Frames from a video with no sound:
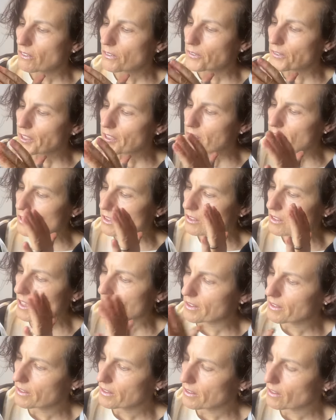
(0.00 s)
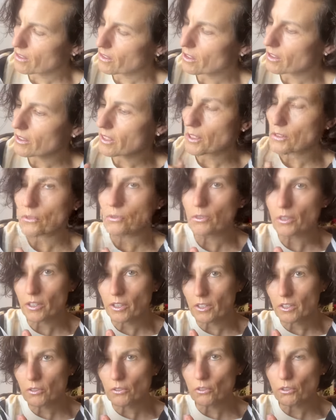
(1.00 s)
dass ihr dann in die Natur
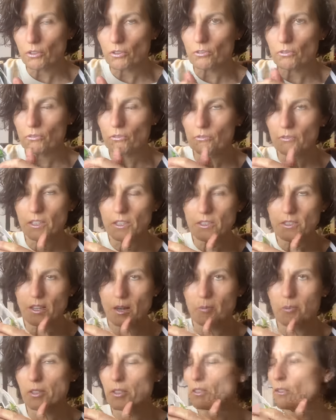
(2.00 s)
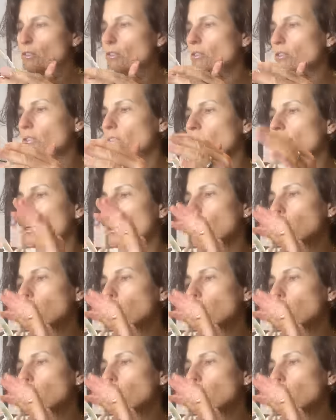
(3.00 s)
gehen könnt und was sammeln könnt.